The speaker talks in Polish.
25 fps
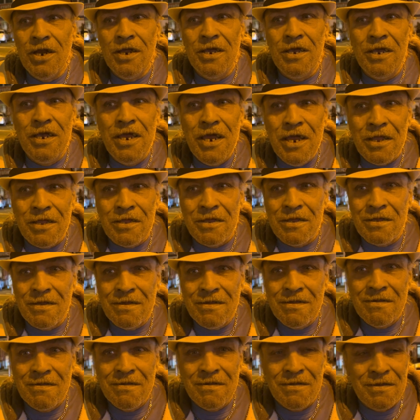git
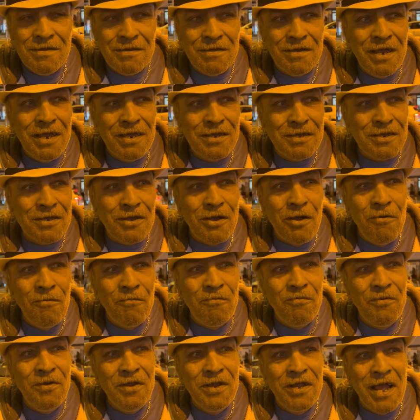jest
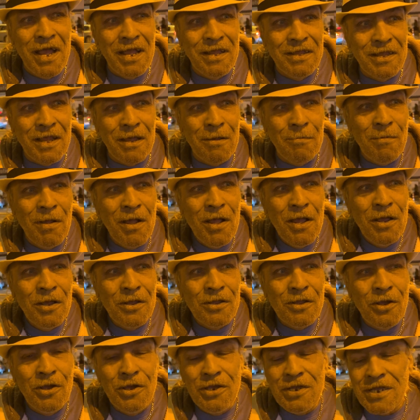konfidentem,
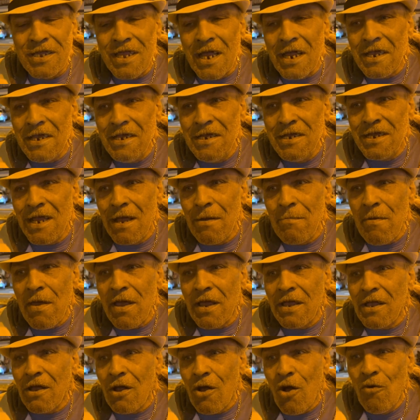to jest taki sam
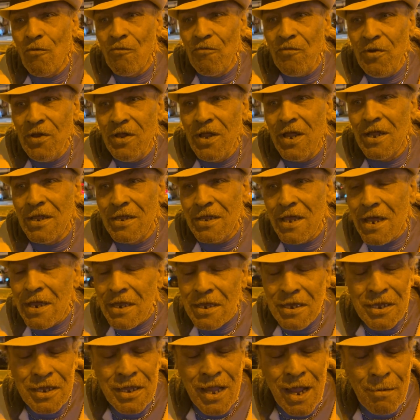jak konfident,
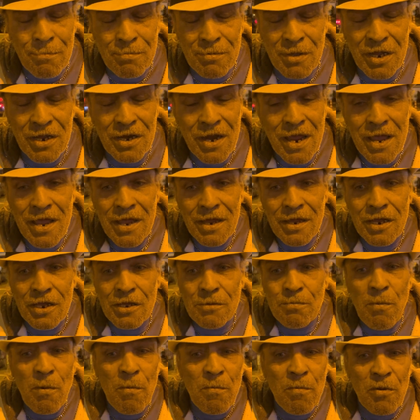jak i tamten.
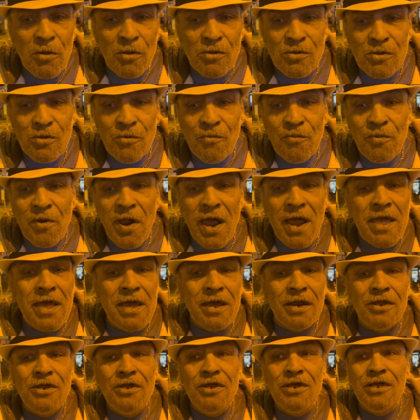Jest po prostu
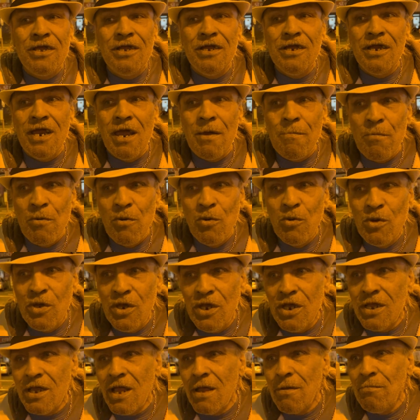frajer, nigdy nie był
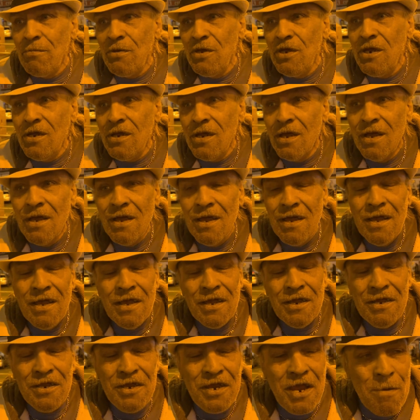gitem i
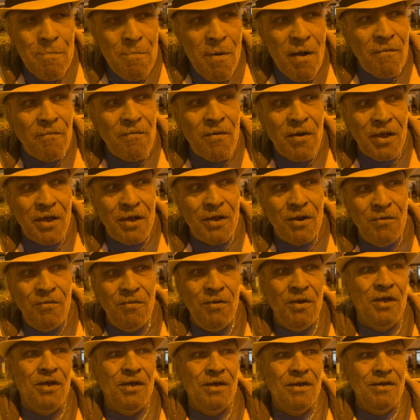nie ma we
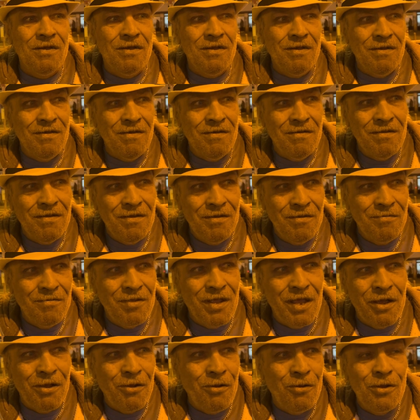krwi
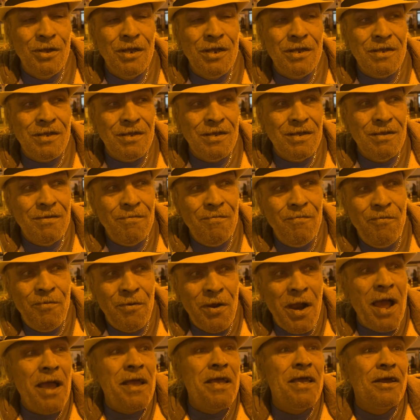tego. Jest
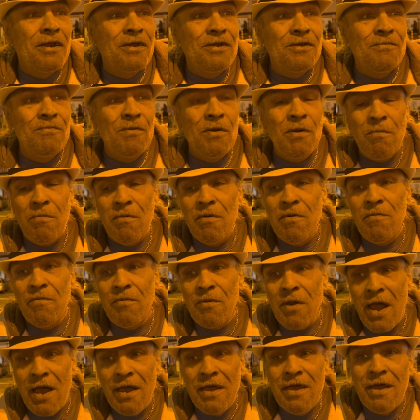frajer, zwykły
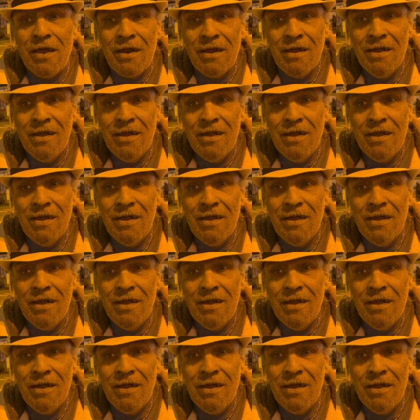frajer,